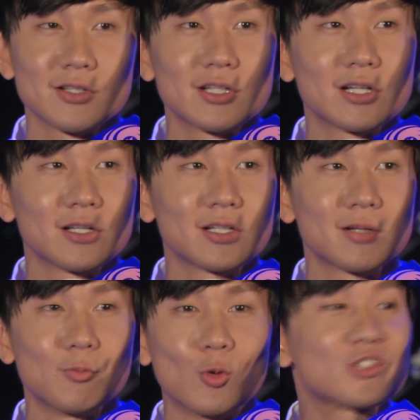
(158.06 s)
一个一
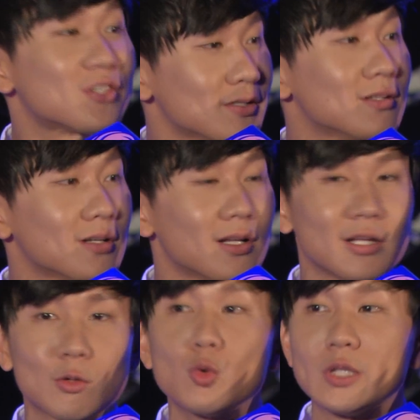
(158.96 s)
个模式、
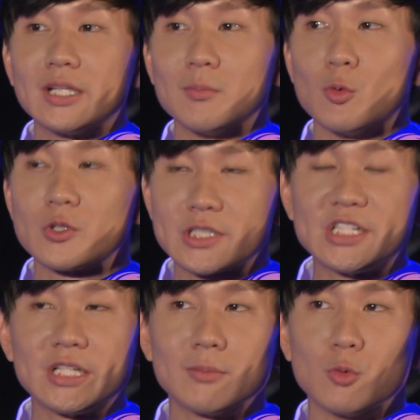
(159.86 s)
一固定的模、
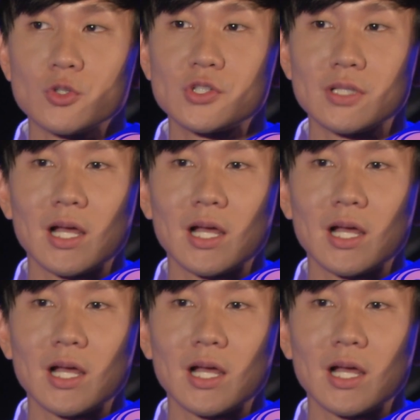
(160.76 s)
既定的模式。